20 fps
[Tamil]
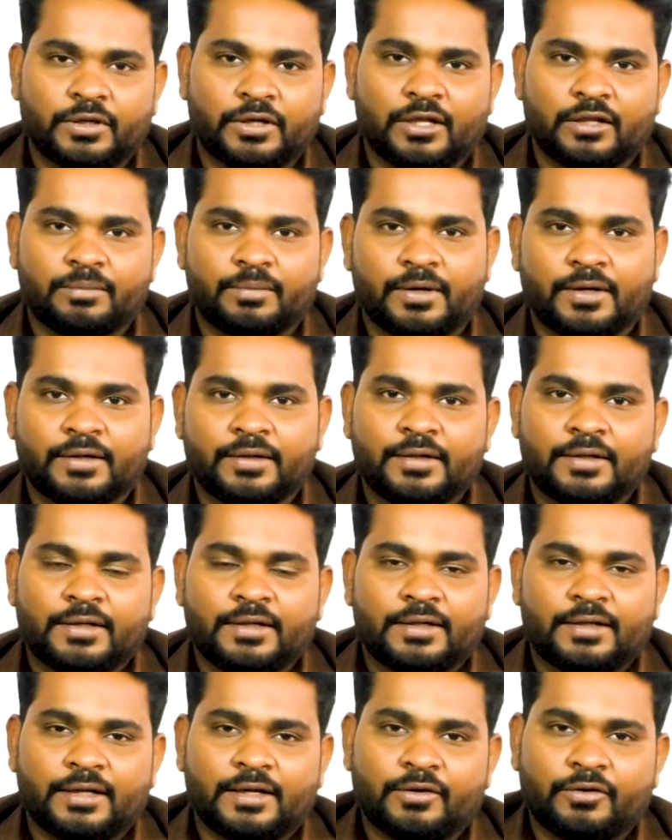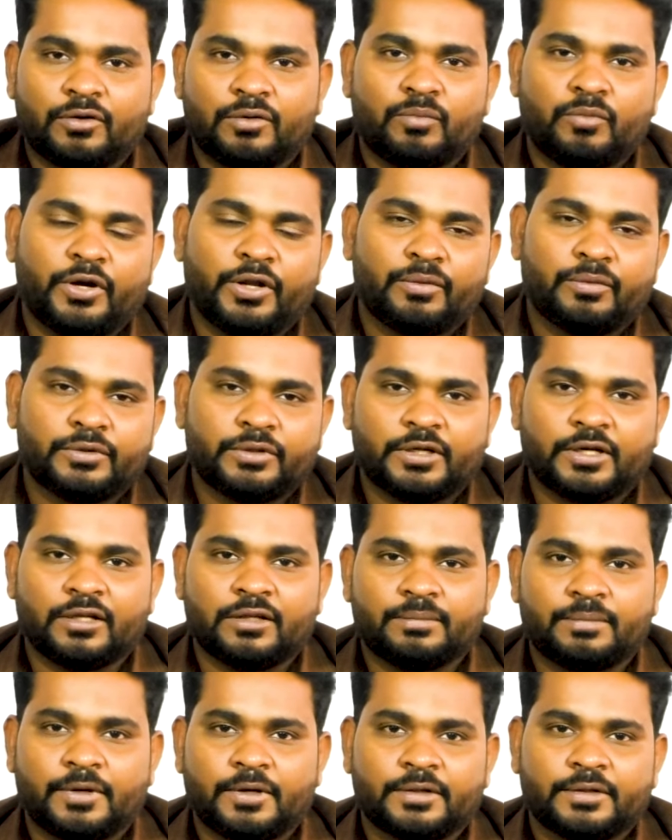ஒத்துக்காதுப்பா எனக்கு ஒரு முடி
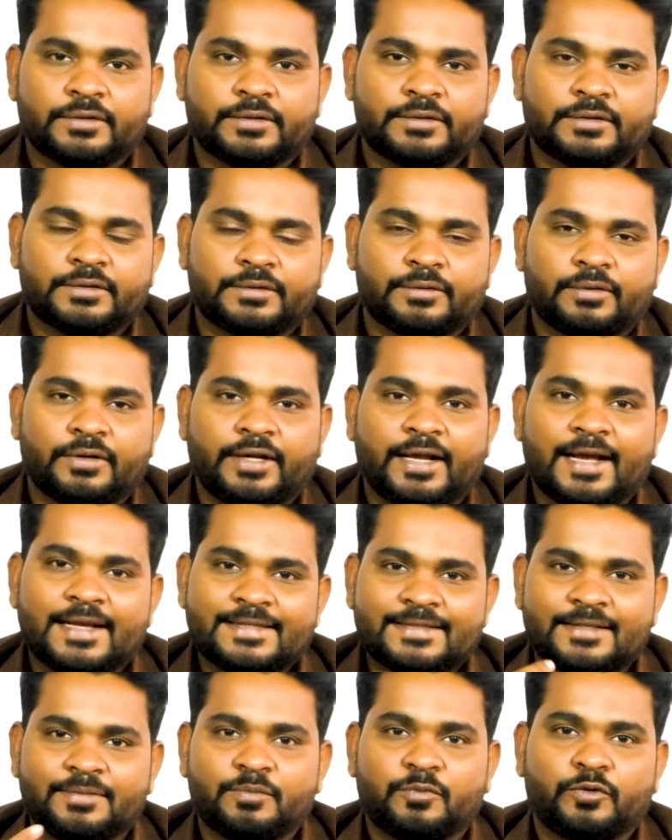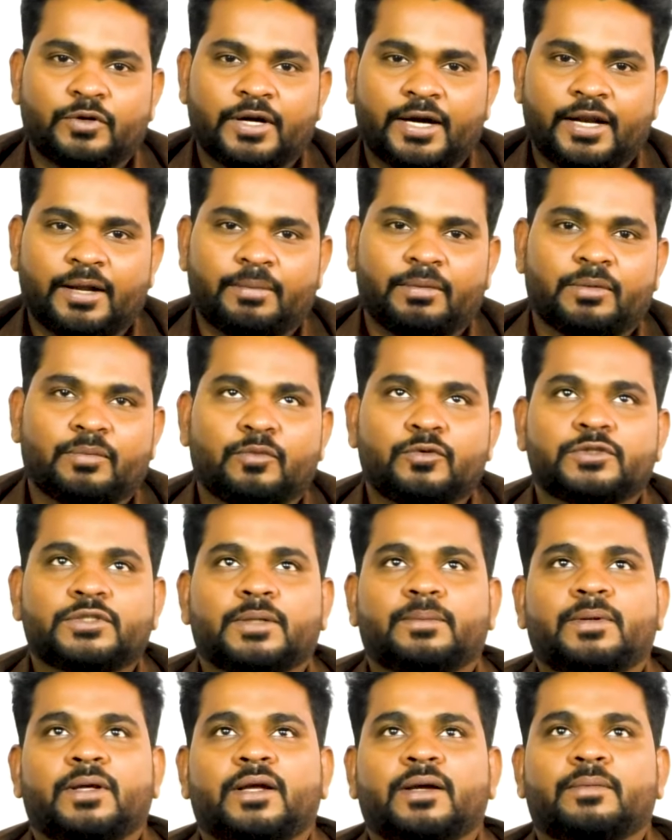ஒத்துக்காதுப்பா ஒரு ஏசி முன்னாடி அப்படியே மூஞ்சி
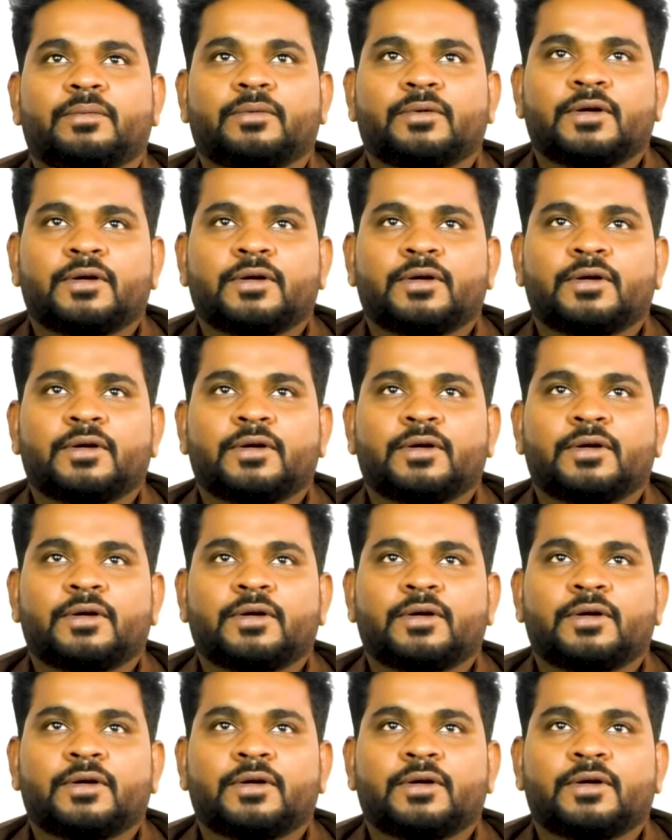அப்படியே